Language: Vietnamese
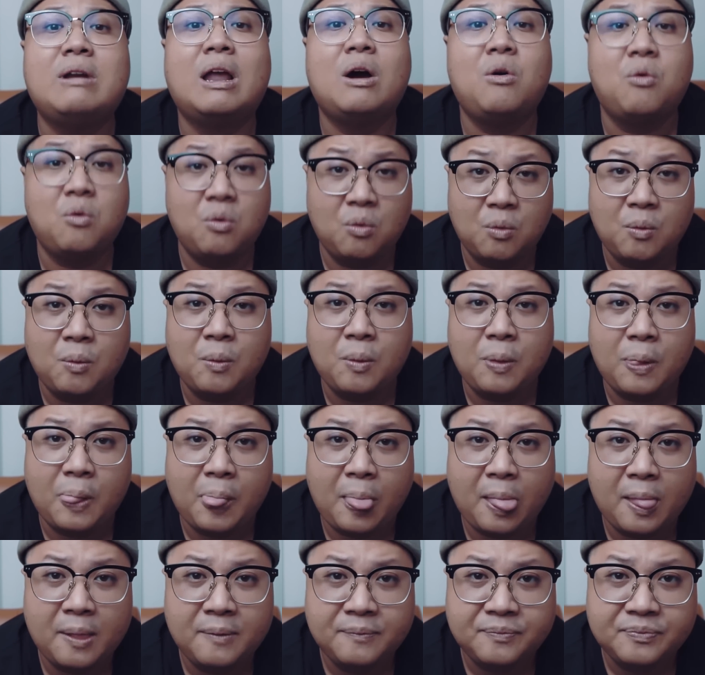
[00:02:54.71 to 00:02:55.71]
lâu
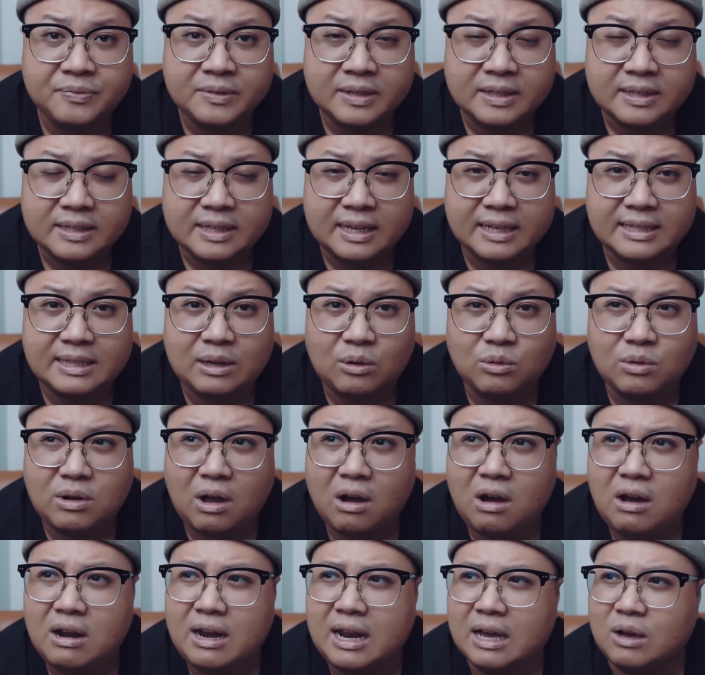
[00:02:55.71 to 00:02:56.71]
đâu
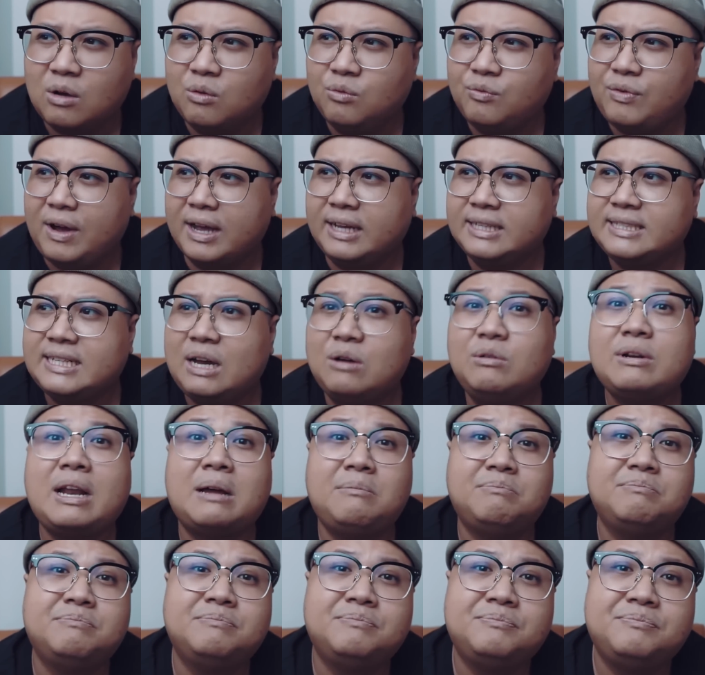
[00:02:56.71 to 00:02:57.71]
đó là cũng phải 6
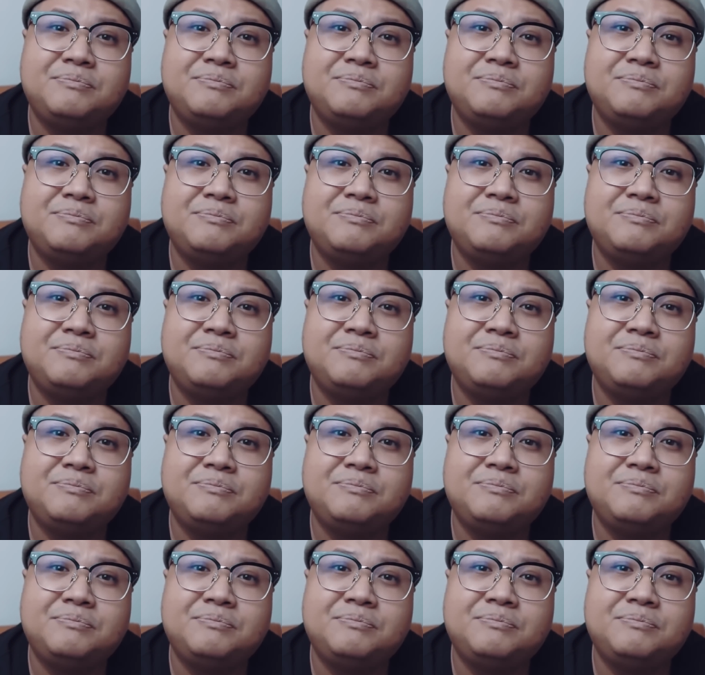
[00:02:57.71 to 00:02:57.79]
năm